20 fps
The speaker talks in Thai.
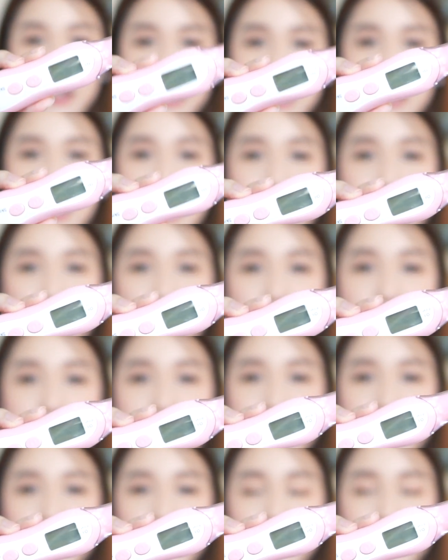เครื่องวัด
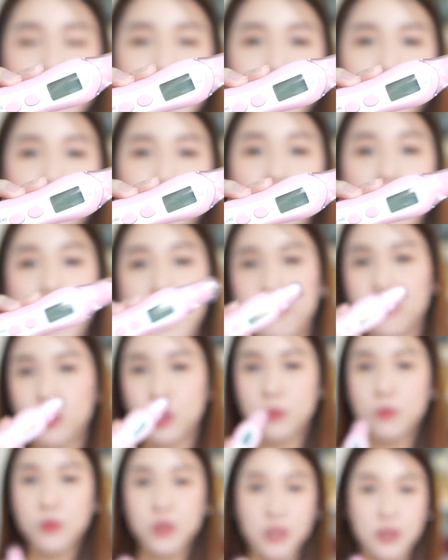แบบความ
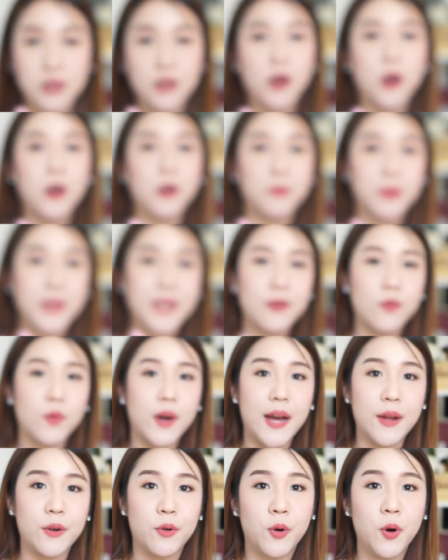ชุ่มชื้นของผิว
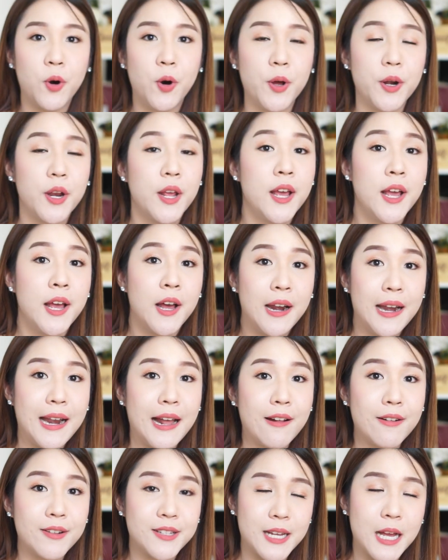ค่ะทุกคนเรา
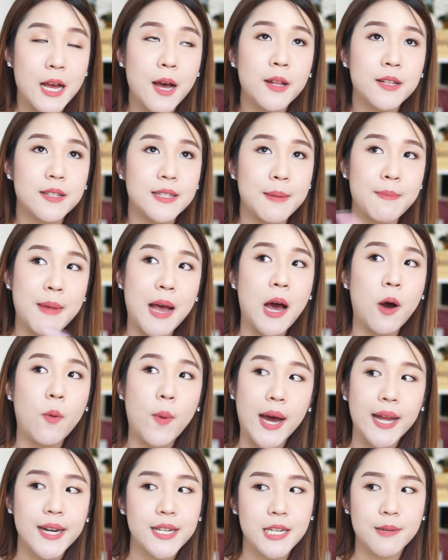จะก็จะมา
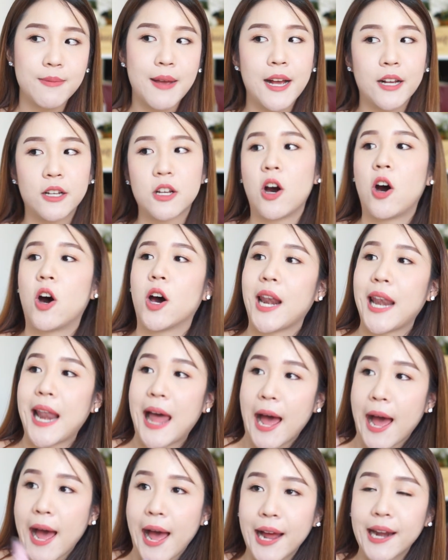วัดใช่ไหมก่อน
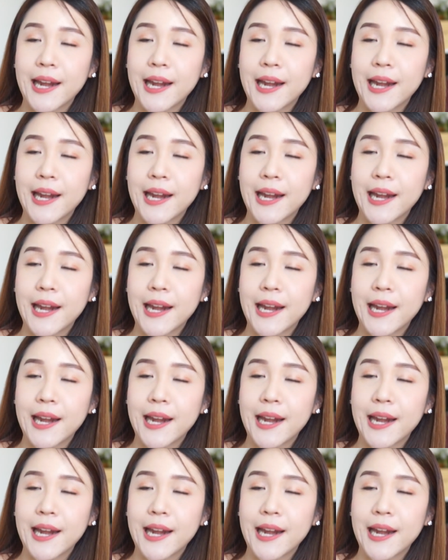ล้าง